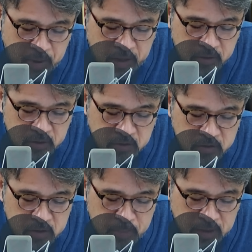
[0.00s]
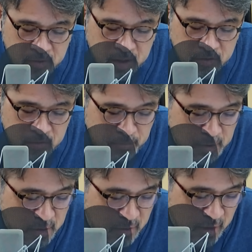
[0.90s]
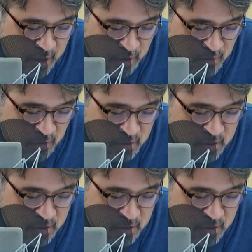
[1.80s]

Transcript: 반경 740m 안에서